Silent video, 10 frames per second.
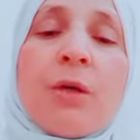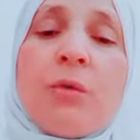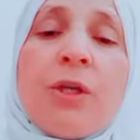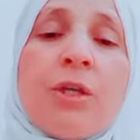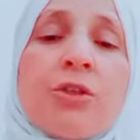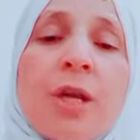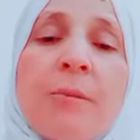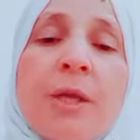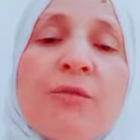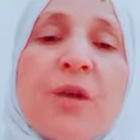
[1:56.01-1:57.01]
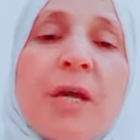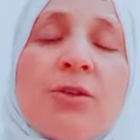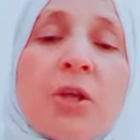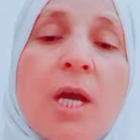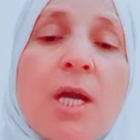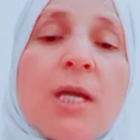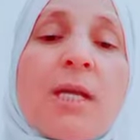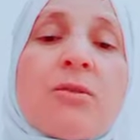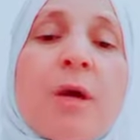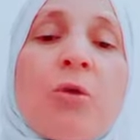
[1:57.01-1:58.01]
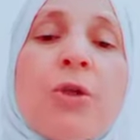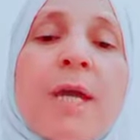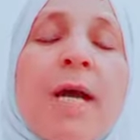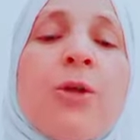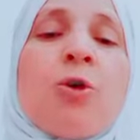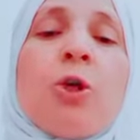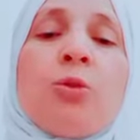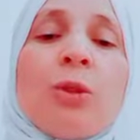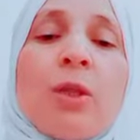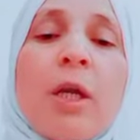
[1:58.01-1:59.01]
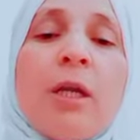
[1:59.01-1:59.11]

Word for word: وحش لا ما ينفعش لازم اكون انا قدوه